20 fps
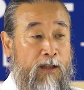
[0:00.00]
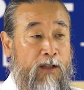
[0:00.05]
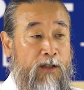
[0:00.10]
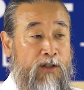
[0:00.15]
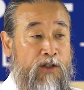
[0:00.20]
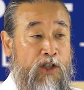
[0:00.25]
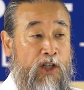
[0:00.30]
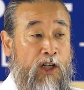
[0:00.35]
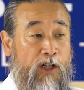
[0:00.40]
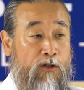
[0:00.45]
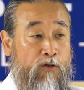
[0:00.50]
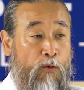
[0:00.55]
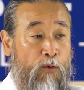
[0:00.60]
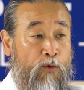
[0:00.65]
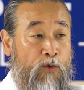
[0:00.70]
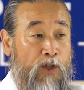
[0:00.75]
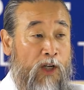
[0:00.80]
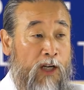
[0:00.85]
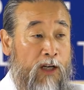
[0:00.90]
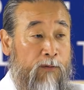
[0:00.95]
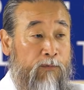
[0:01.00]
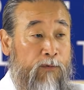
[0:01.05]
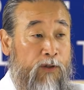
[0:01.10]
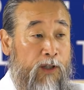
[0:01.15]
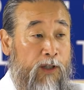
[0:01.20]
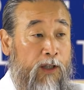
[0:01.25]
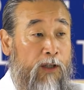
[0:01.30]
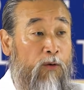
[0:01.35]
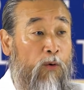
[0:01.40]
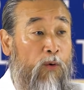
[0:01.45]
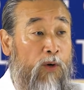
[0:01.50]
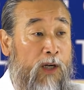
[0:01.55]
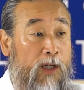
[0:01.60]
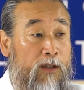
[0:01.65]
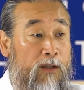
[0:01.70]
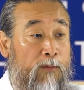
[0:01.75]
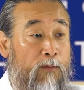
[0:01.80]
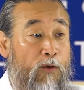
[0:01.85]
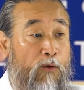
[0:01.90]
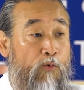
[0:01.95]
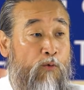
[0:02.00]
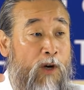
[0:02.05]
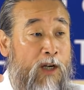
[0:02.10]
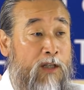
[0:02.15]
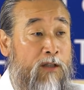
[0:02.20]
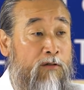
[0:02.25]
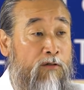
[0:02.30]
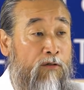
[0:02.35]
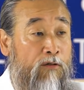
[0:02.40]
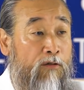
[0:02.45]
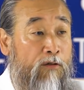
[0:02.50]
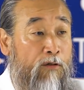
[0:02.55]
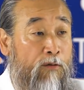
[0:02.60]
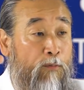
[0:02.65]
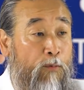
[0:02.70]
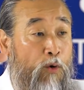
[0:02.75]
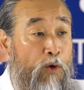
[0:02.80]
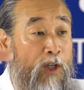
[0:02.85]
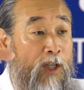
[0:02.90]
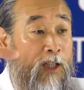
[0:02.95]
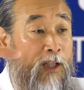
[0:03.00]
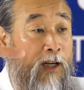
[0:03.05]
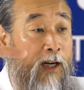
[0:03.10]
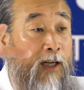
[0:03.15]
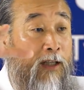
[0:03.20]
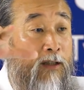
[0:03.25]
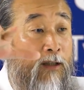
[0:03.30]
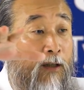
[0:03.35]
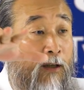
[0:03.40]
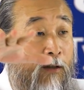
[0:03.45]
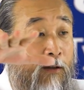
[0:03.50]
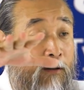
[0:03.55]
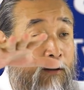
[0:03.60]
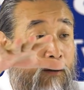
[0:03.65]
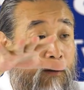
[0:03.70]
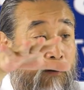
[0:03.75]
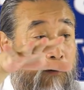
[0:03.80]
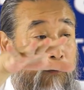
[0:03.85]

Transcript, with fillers: 이 질 좋은 사람들이 올라서면 와싱턴으로 모이게 돼가 있어요.